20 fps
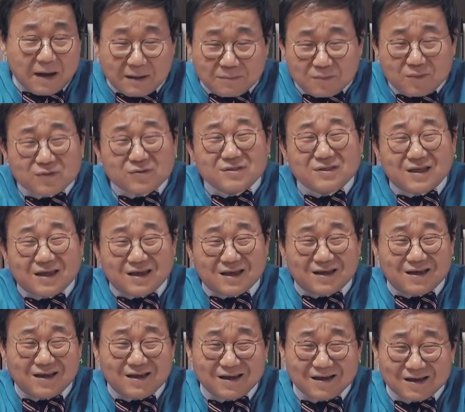바쁜데.
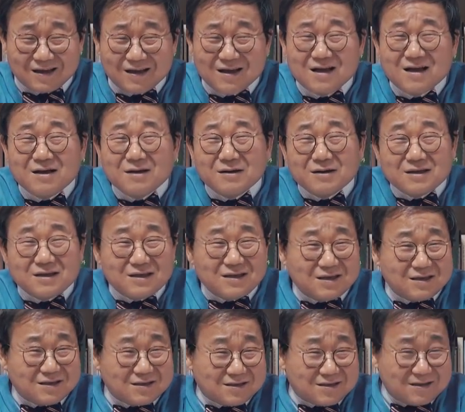네.
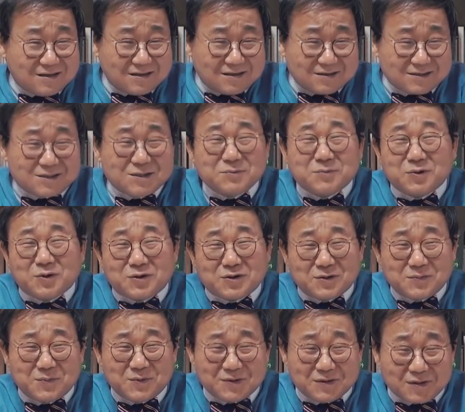이
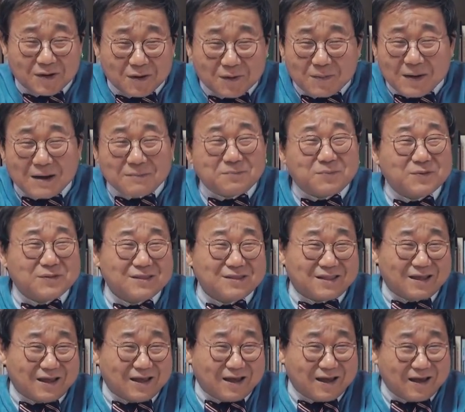12월이면 더
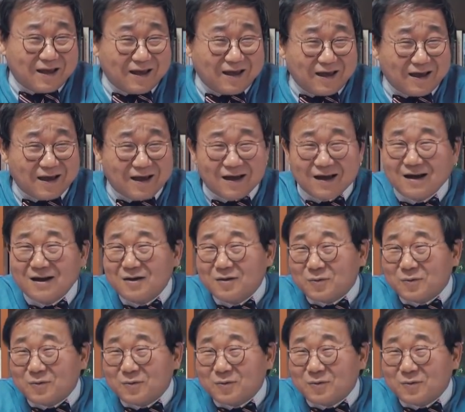바쁜데.